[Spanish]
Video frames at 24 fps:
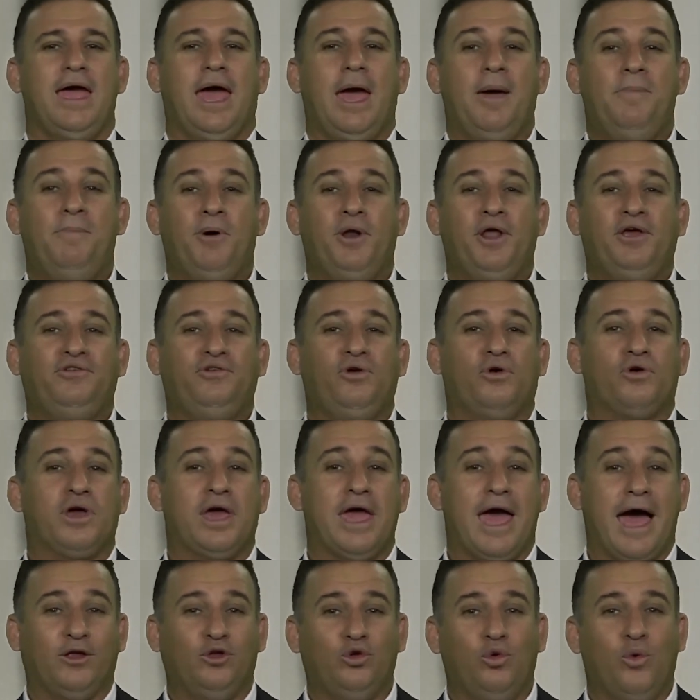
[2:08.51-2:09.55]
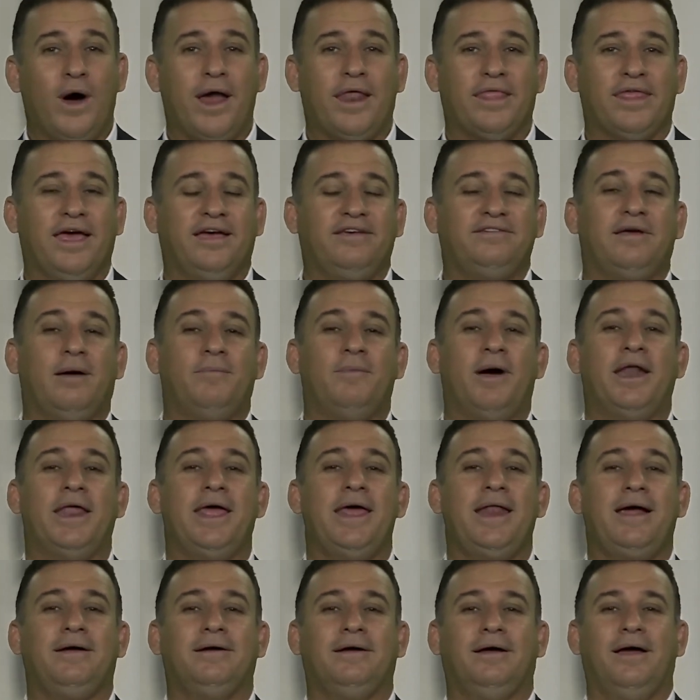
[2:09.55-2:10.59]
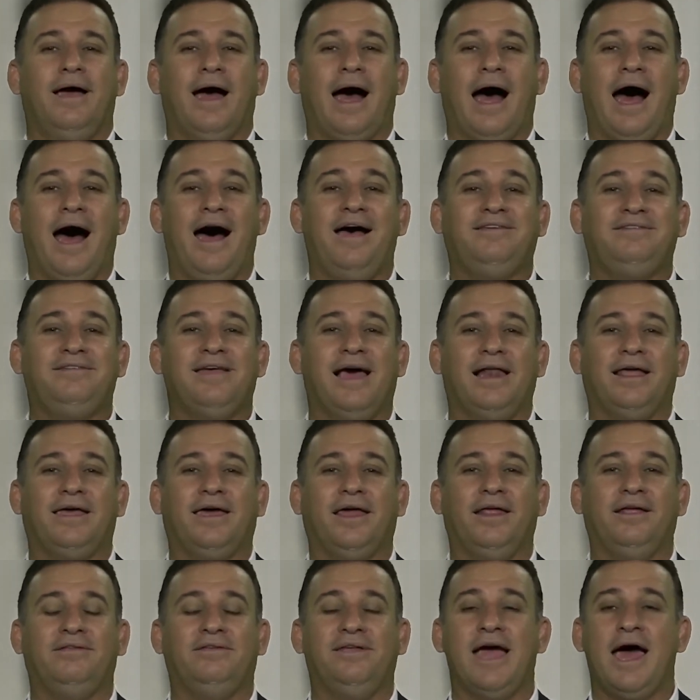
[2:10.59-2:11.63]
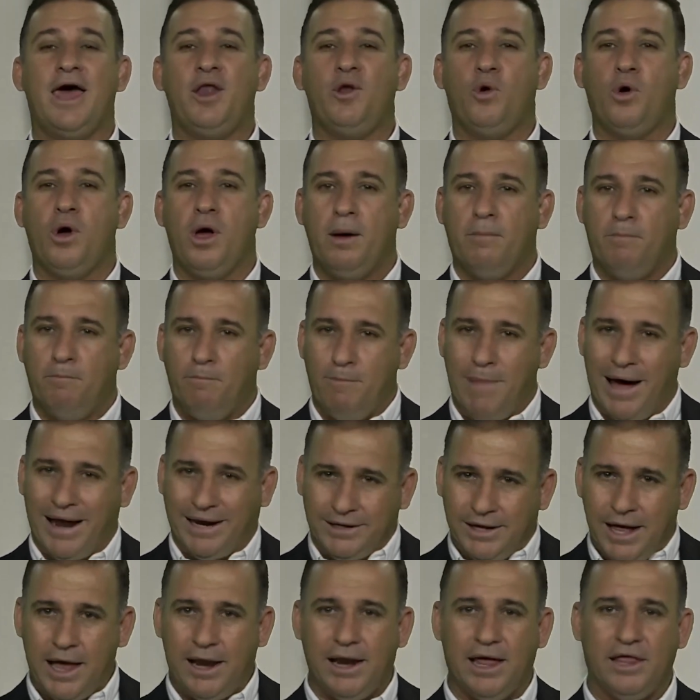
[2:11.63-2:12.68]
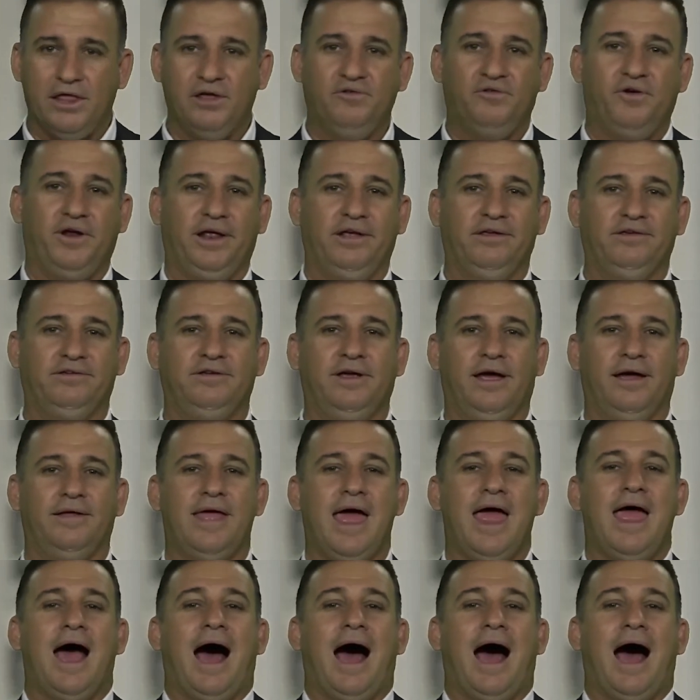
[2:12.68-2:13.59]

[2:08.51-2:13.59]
Es por eso que actuar de esa manera hace al cristiano marcar la diferencia,